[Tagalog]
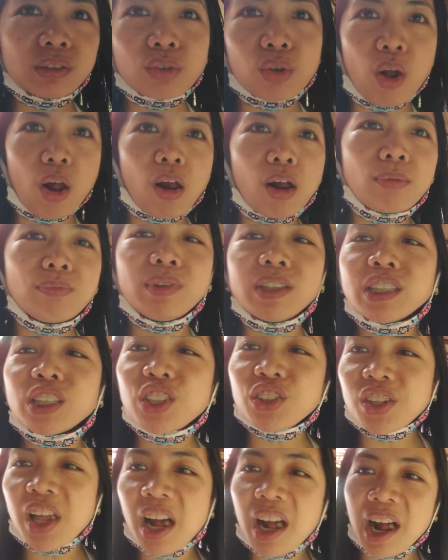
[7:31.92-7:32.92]
So,
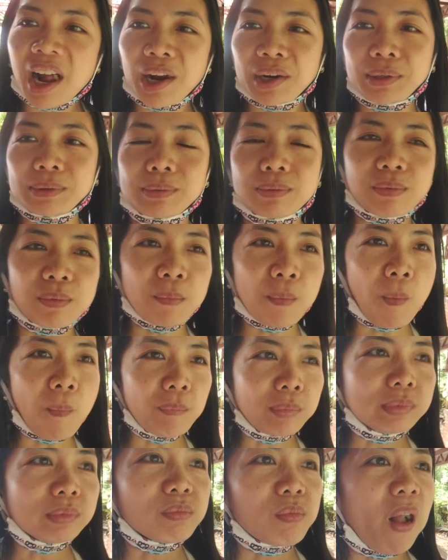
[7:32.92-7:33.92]
visit the Cap.
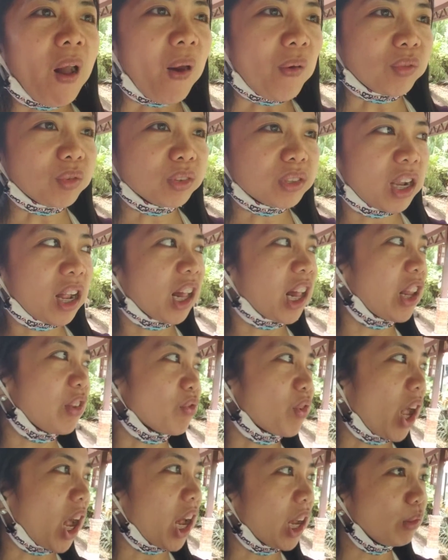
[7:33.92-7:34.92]
Ang
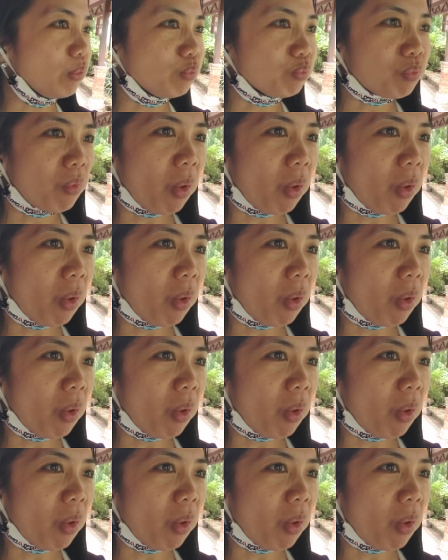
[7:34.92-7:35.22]
ganda.